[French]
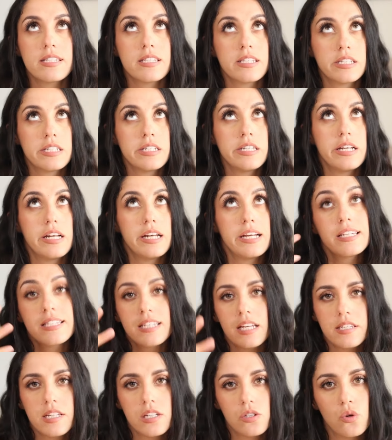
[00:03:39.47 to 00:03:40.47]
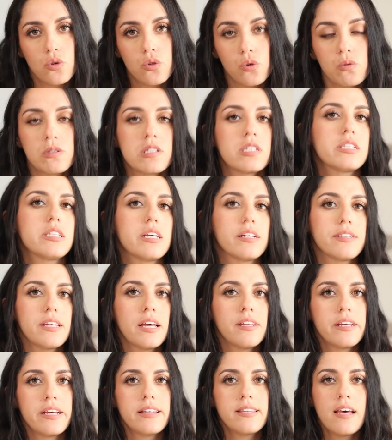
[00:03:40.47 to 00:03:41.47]
si l'esthétique de ton site
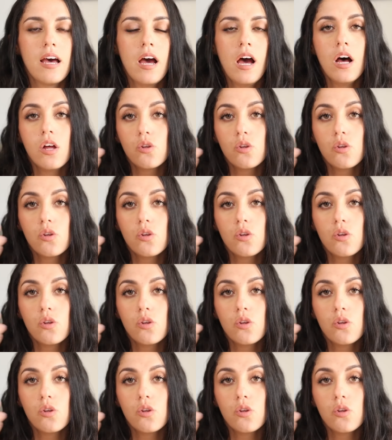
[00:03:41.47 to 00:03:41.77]
internet,